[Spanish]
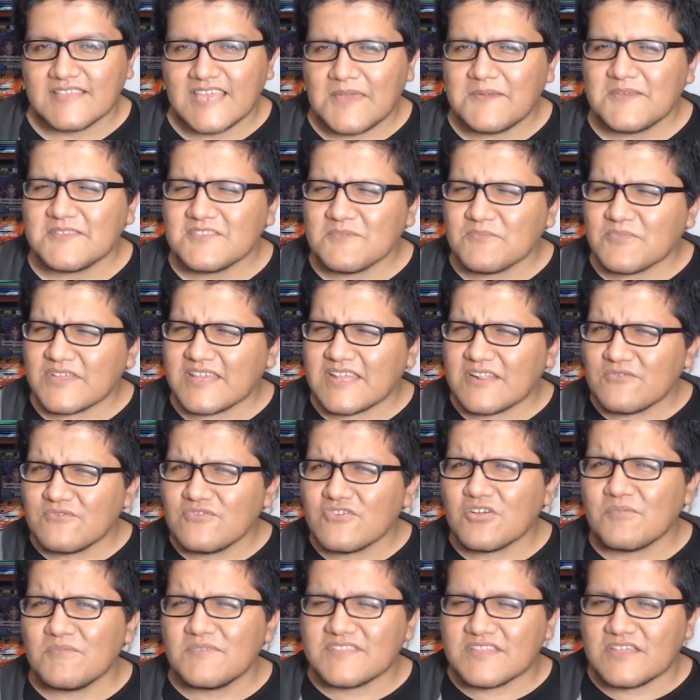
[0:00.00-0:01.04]
He visto por ahí
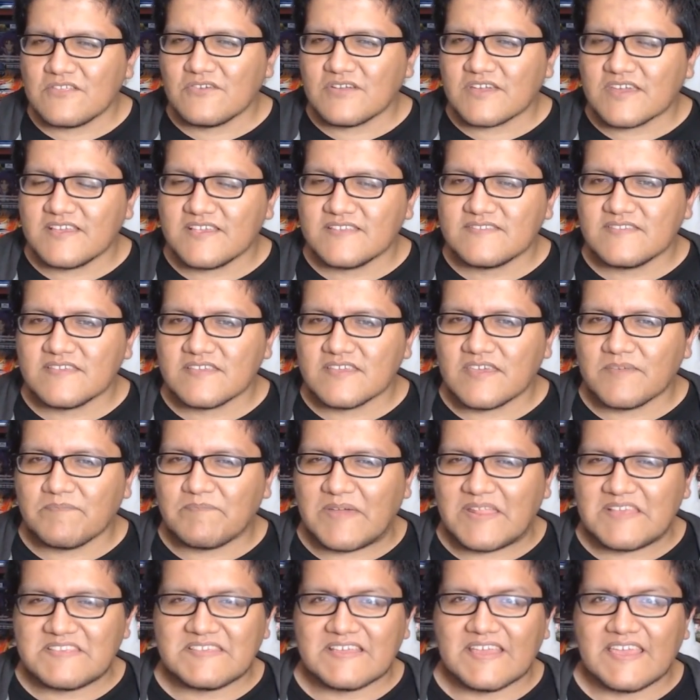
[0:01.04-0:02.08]
algunos comentarios que dicen que
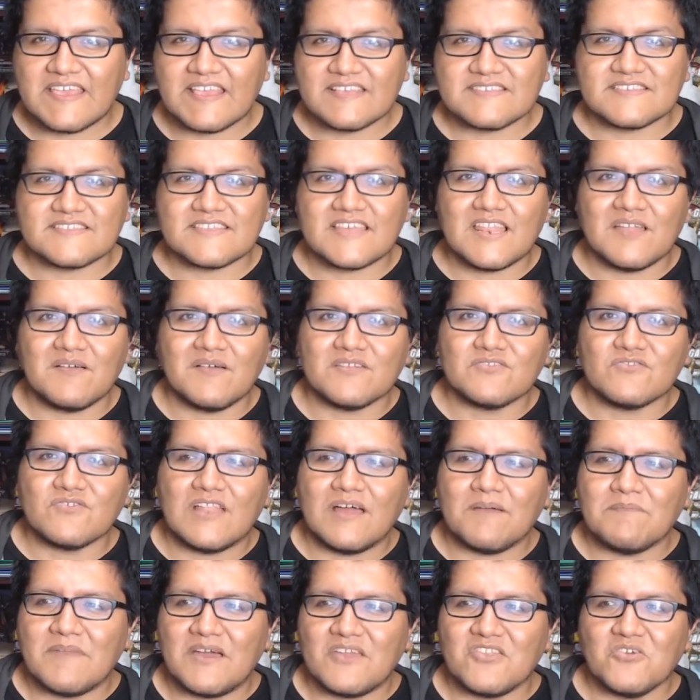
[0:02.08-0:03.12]
parece que ella se está lavando
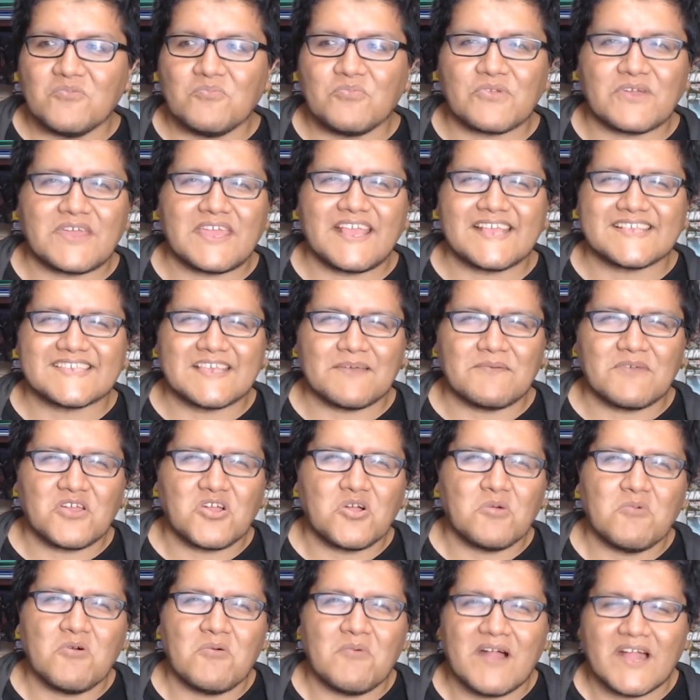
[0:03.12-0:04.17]
las manos porque ya sabe
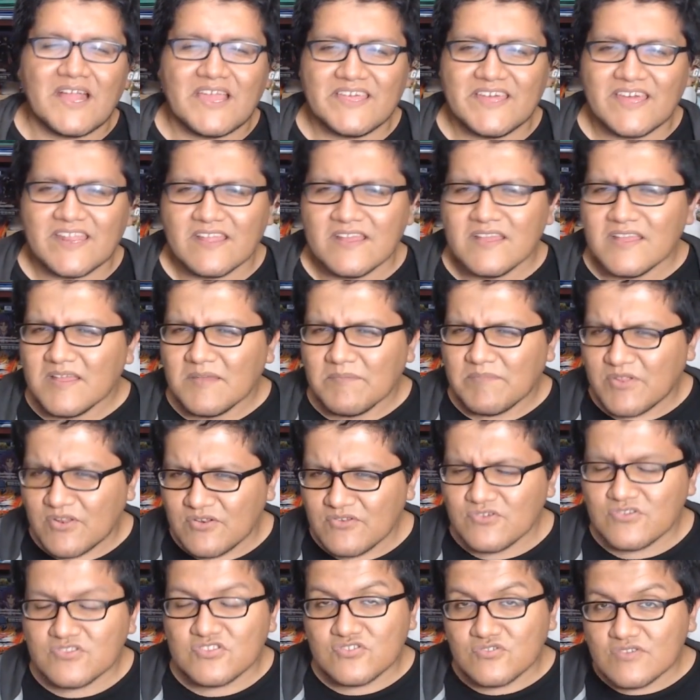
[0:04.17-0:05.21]
cómo va a quedar. Pero
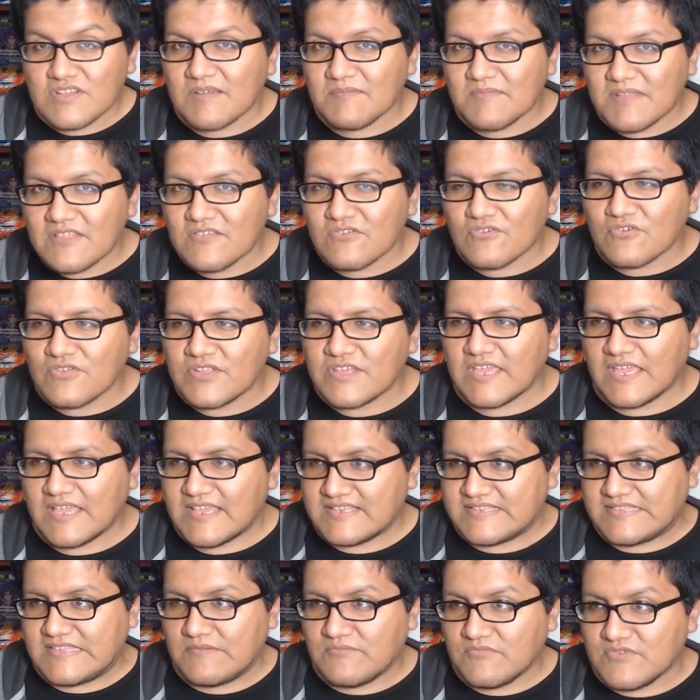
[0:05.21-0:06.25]
no, yo he hablado con ella y
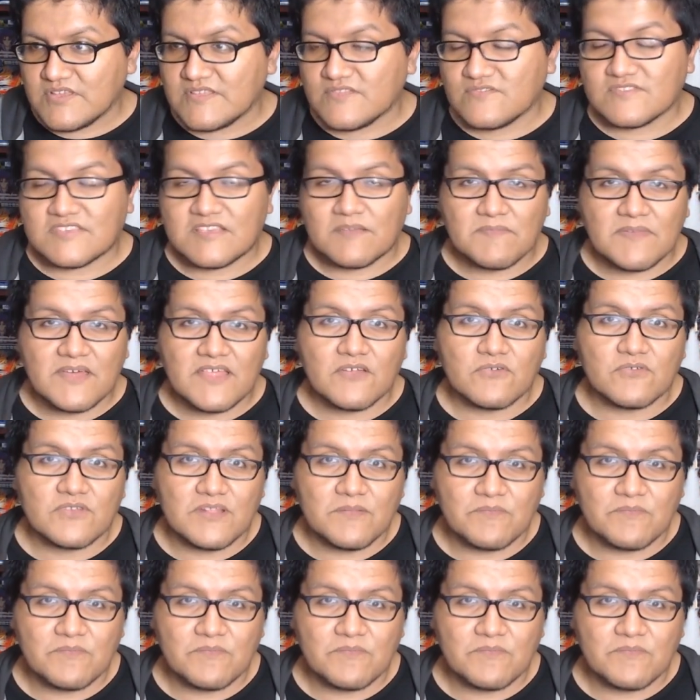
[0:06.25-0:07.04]
está muy entusiasmada con